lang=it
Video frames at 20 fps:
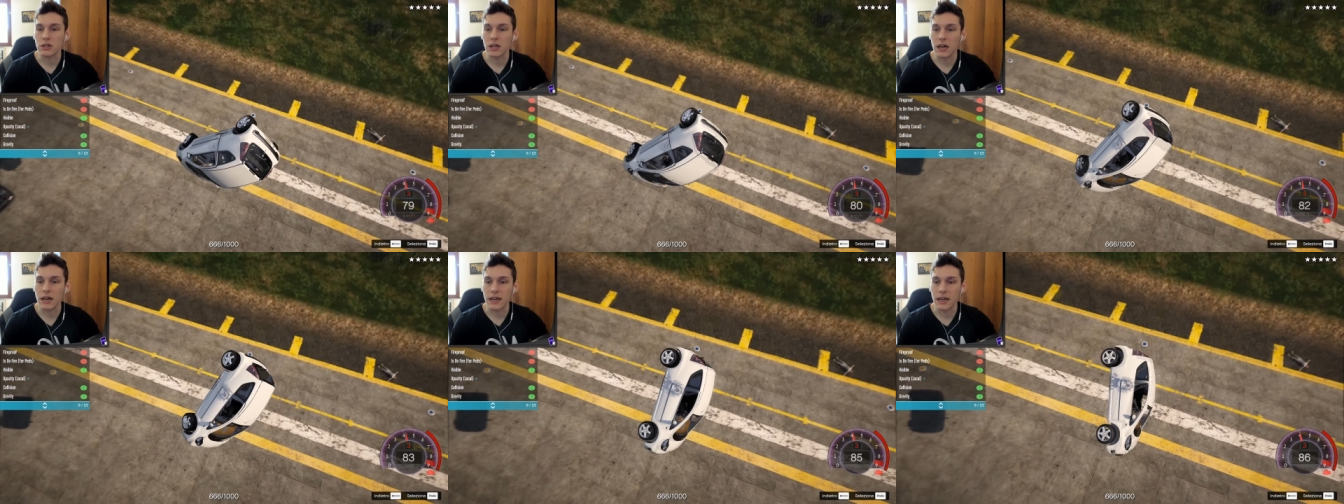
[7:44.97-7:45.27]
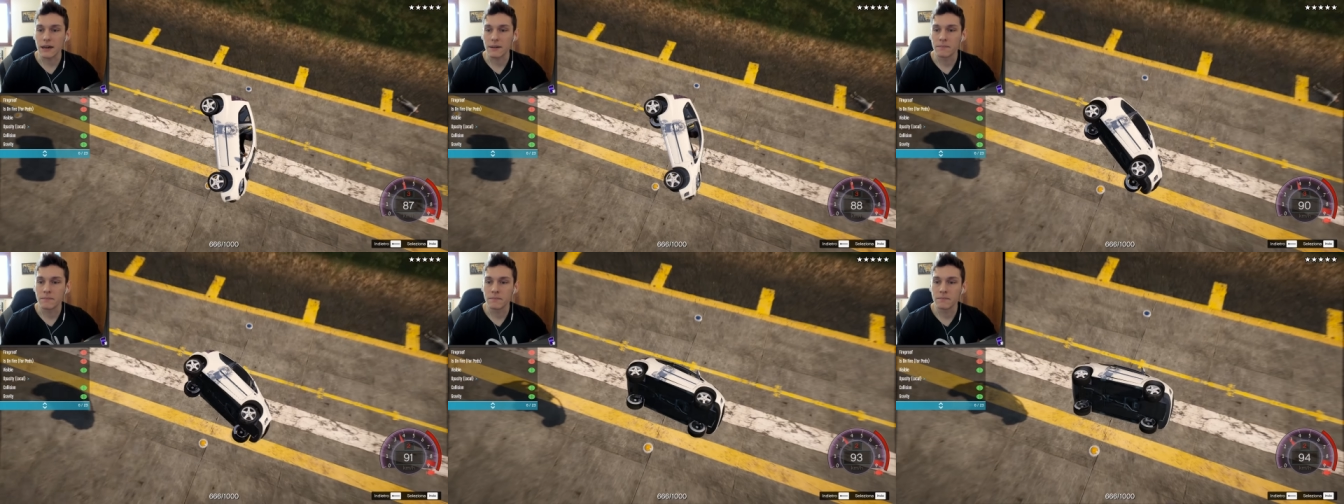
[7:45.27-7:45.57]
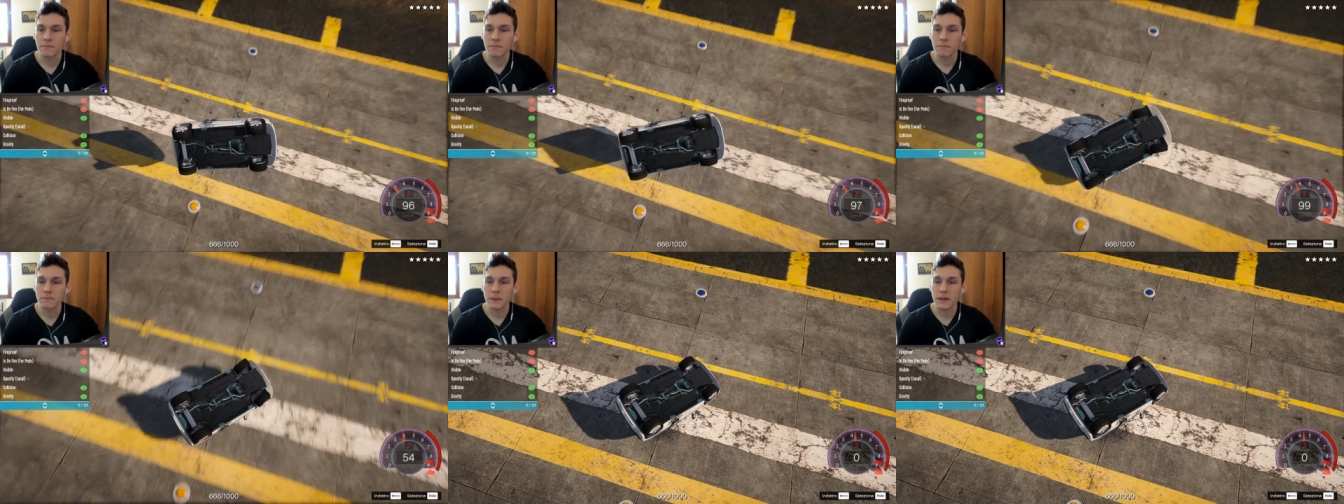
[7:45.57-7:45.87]
p***a
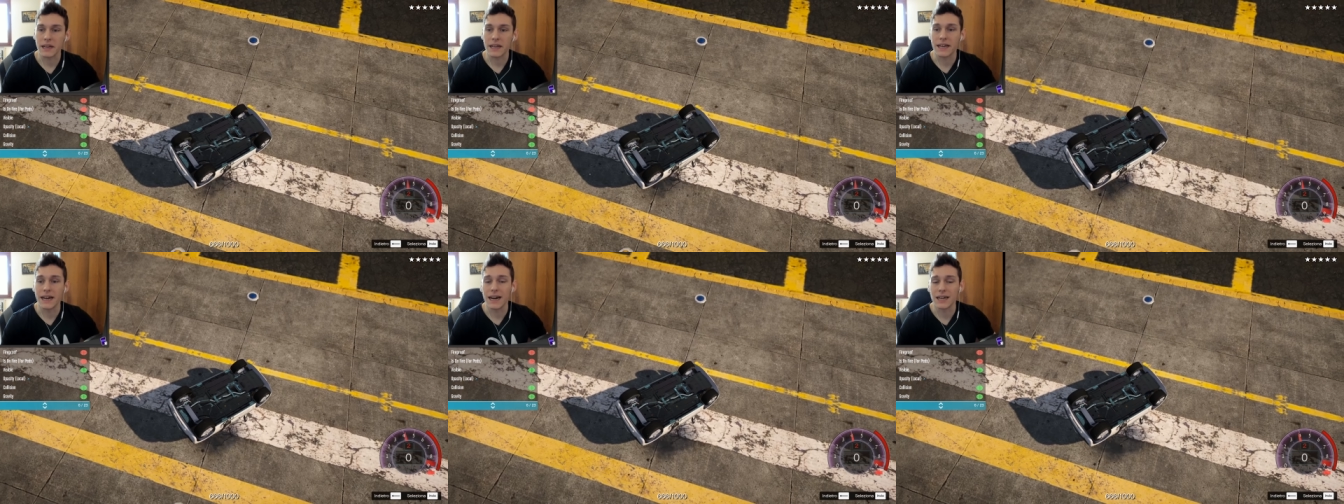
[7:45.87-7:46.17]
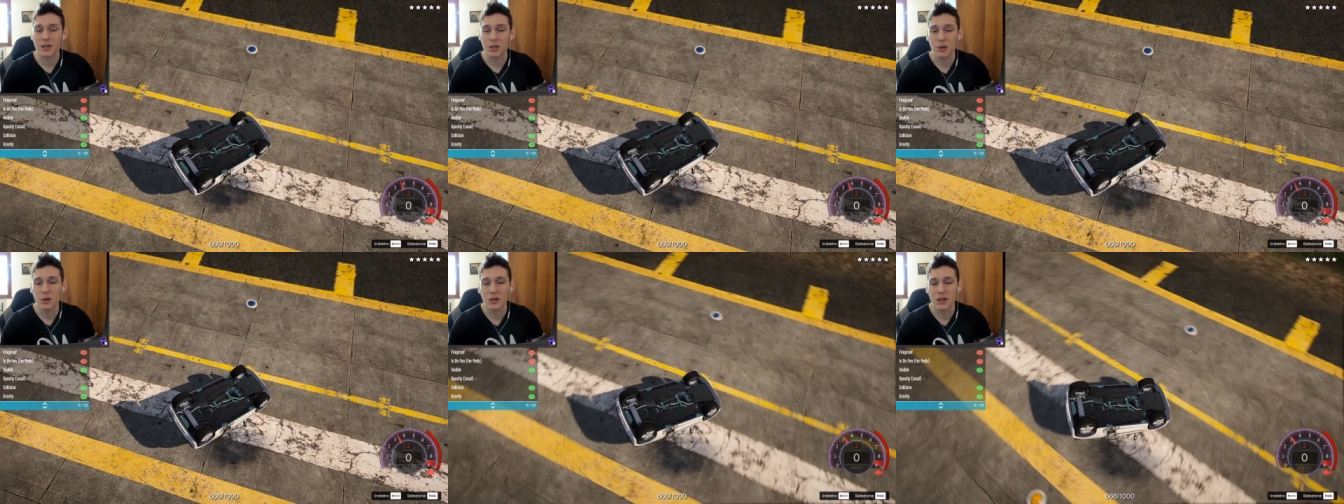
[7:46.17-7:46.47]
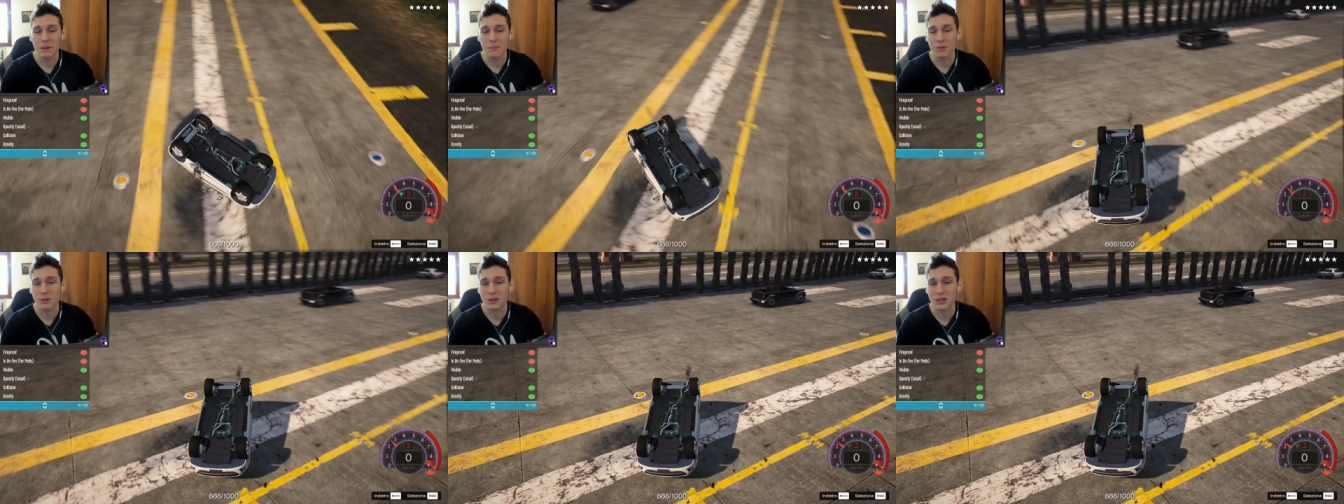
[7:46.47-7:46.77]
Peccato,
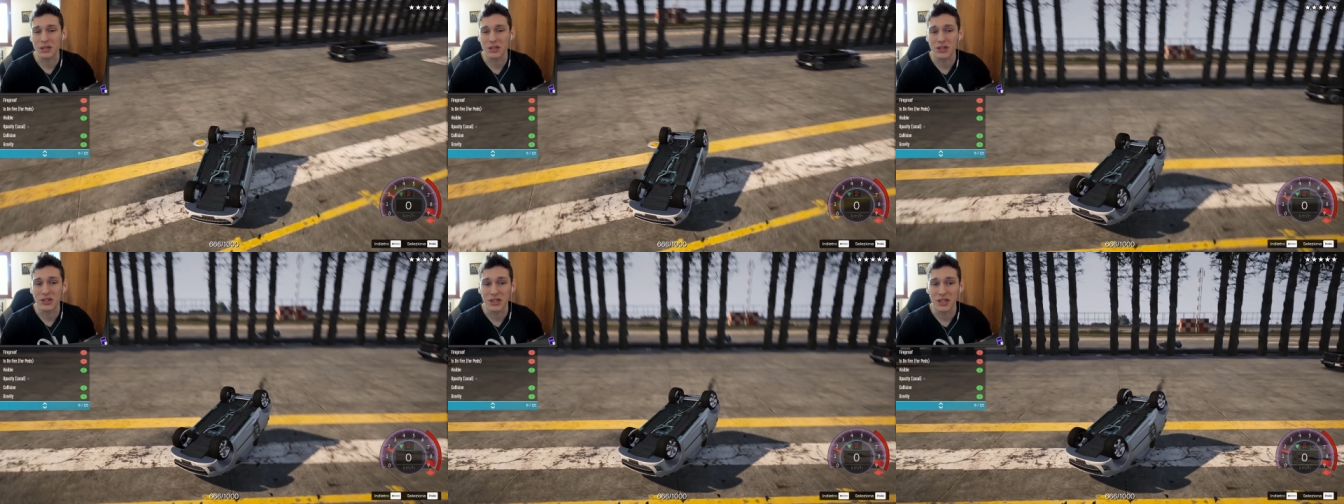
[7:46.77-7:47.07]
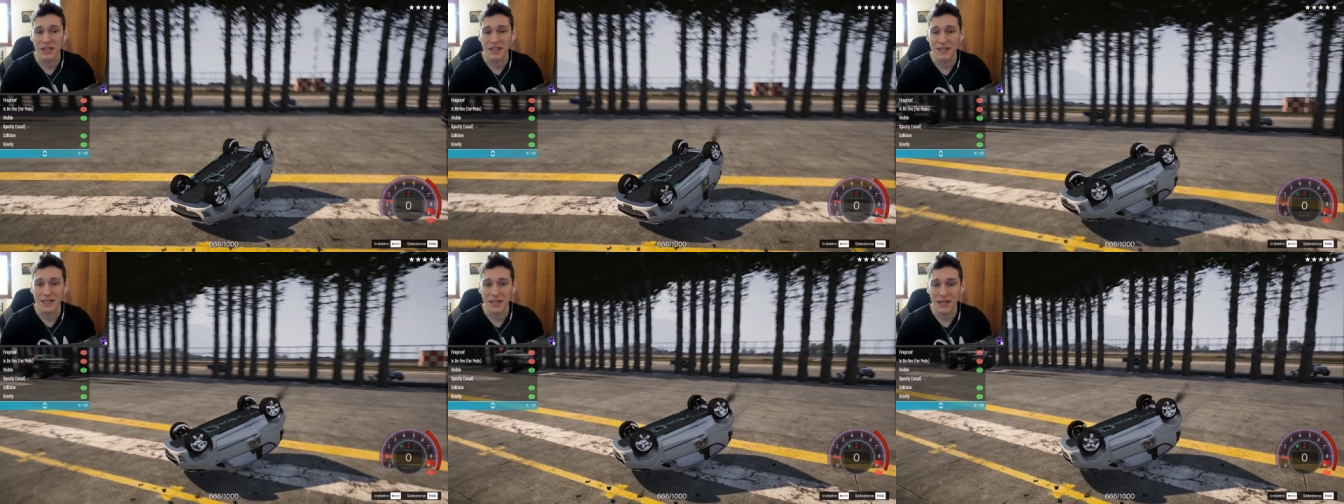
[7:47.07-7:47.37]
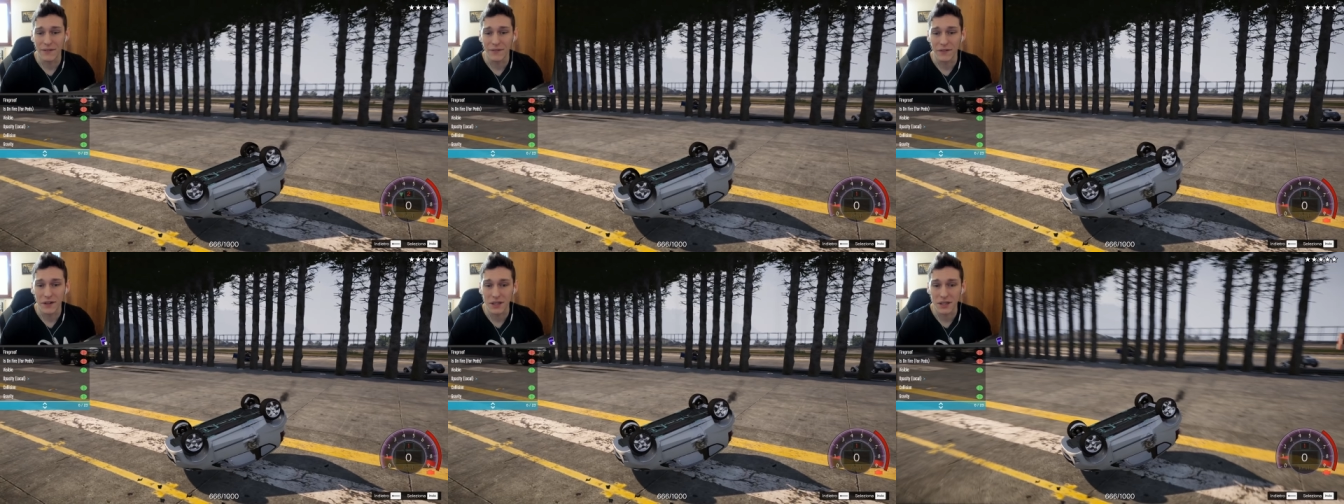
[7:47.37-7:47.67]
che brutto
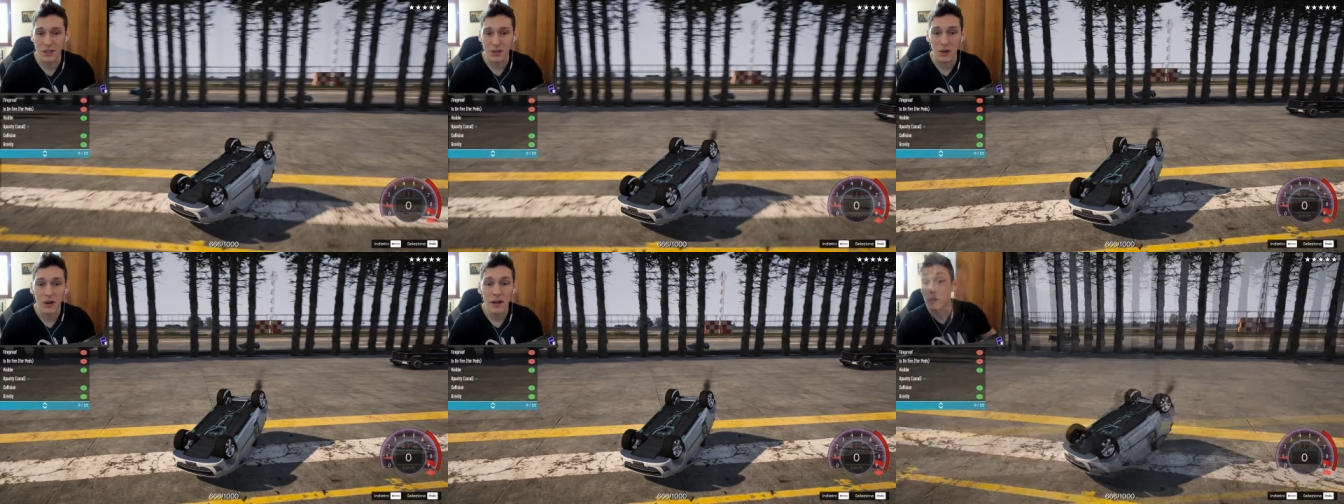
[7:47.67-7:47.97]
incidente che ha fatto.